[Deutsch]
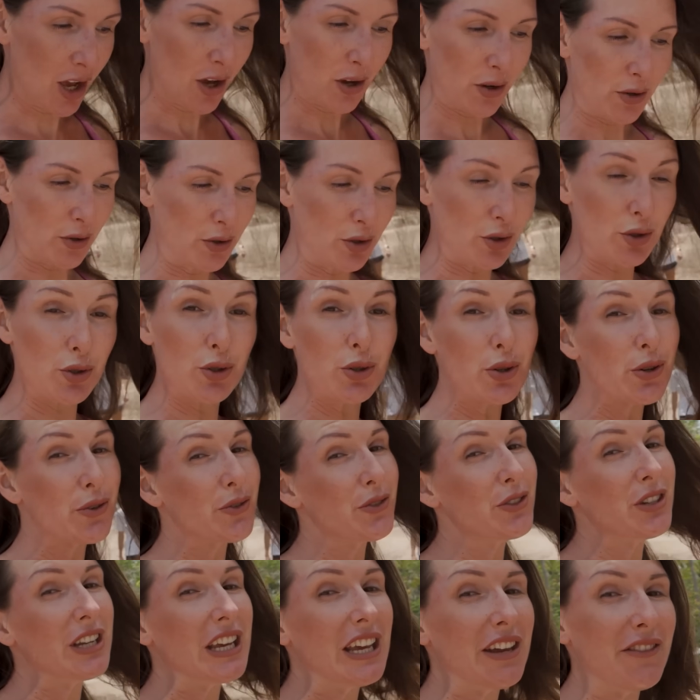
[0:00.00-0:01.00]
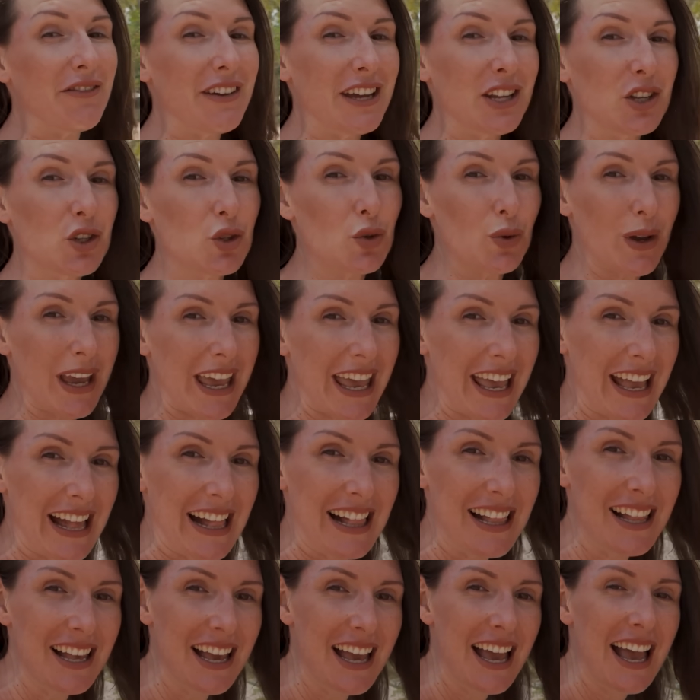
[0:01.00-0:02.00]
und dürfen
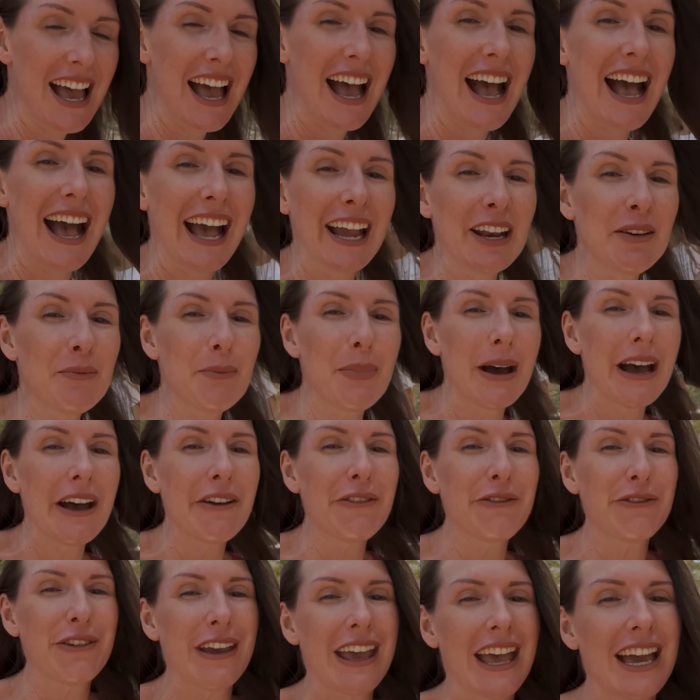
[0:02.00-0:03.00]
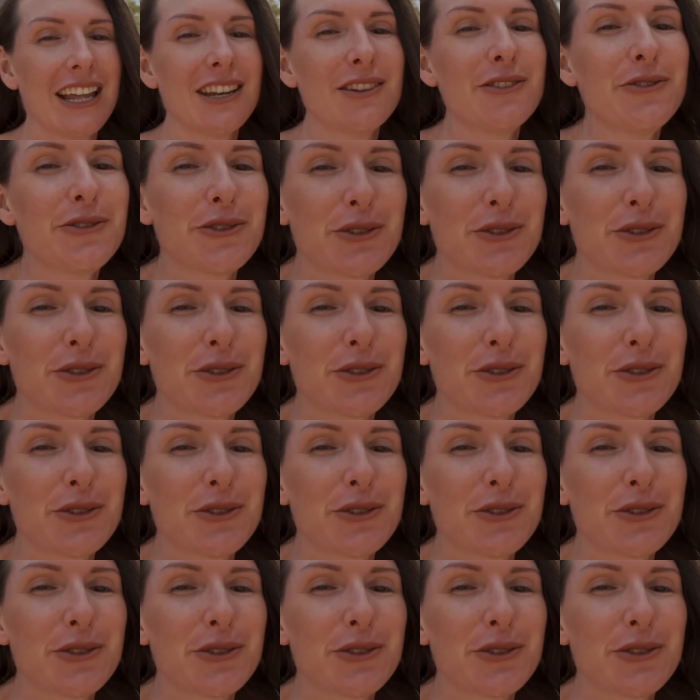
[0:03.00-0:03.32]
eventuell ein paar Pferde